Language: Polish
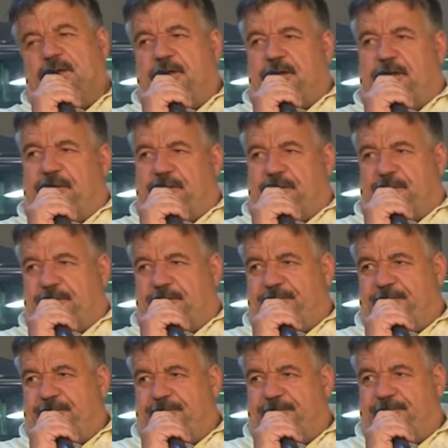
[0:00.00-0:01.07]
nie wiem.
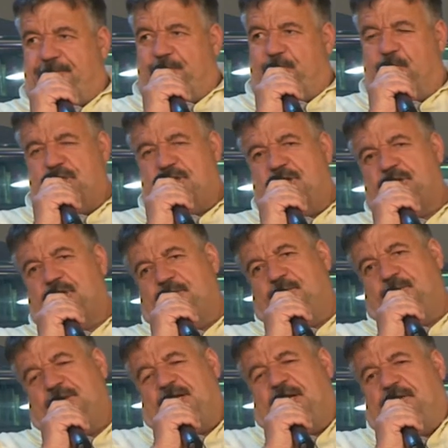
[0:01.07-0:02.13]
Proszę? Myślę, że
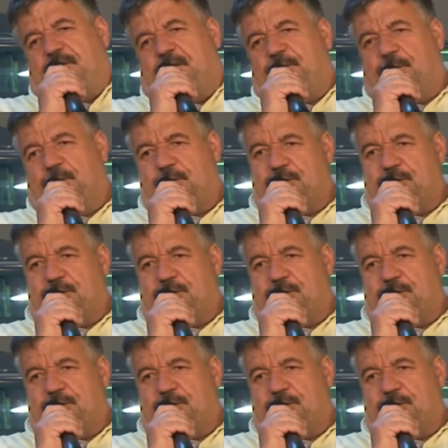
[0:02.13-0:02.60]
nie wiem po prostu.